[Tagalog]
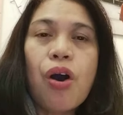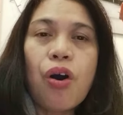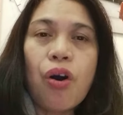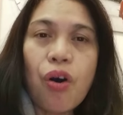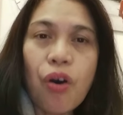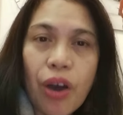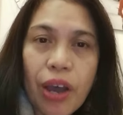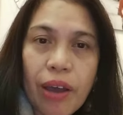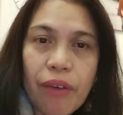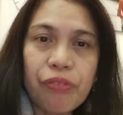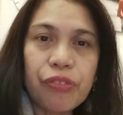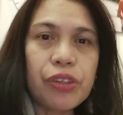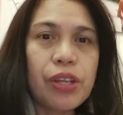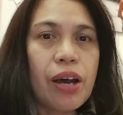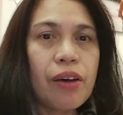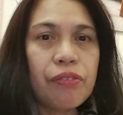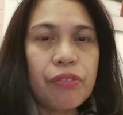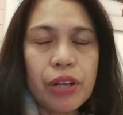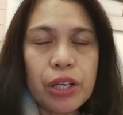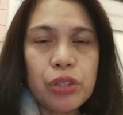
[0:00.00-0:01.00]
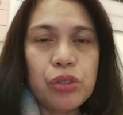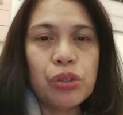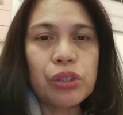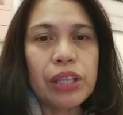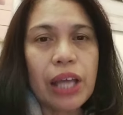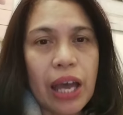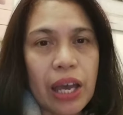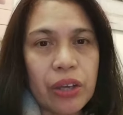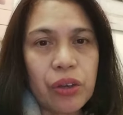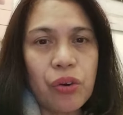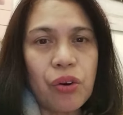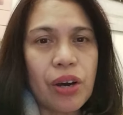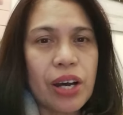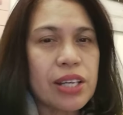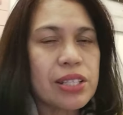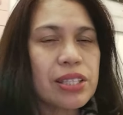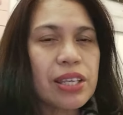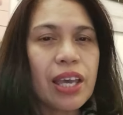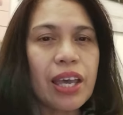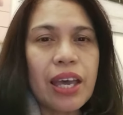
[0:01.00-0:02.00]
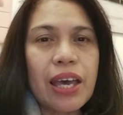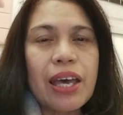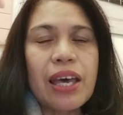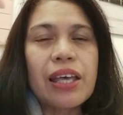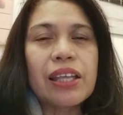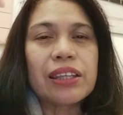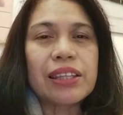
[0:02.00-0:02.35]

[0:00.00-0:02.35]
OFW tayo kasi